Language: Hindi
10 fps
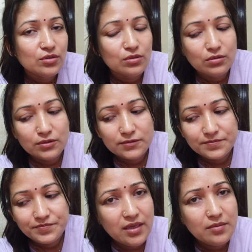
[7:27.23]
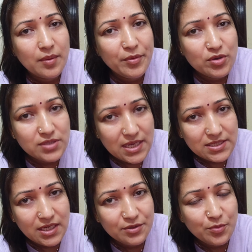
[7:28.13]
तो ये मम्मी को
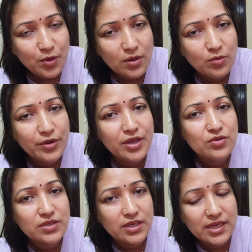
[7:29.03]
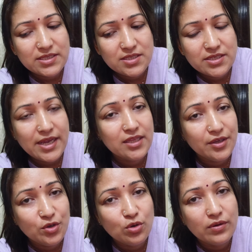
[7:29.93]
सांस लेने में जो प्रॉब्लम हो रही है उसके टेस्ट शायद
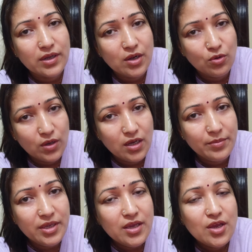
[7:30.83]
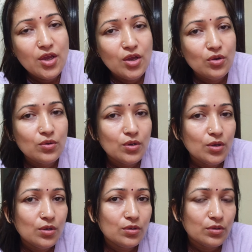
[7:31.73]
ईको वगैरह होगा अभी
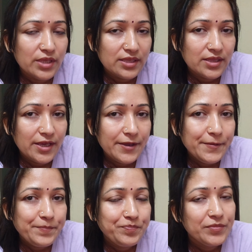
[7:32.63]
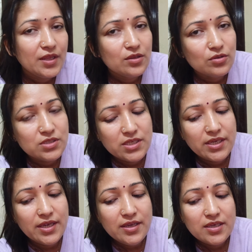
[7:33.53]
तो देखते हैं ठीक
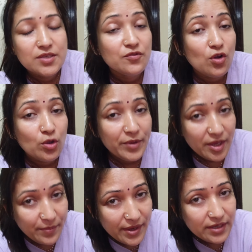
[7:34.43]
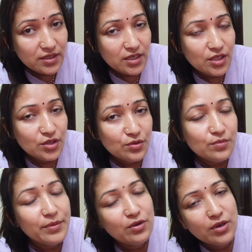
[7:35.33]
है इस ब्लॉग को मैं यहीं पे एंड कर देती हूँ
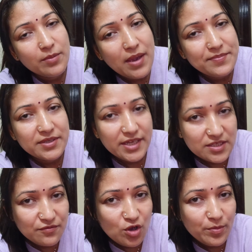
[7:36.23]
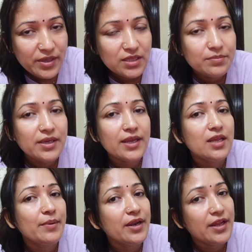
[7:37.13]
मिलूंगी मैं आपसे नेक्स्ट ब्लॉग में तब तक के
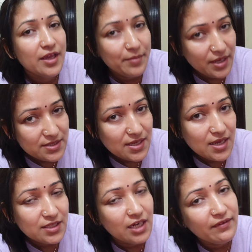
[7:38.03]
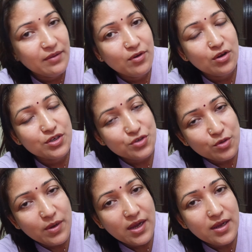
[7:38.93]
लिए बने रहिए मेरे साथ घर वाले ब्लॉगर
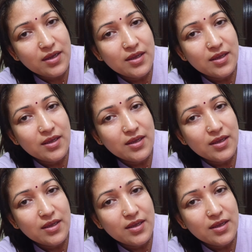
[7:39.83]
शोभा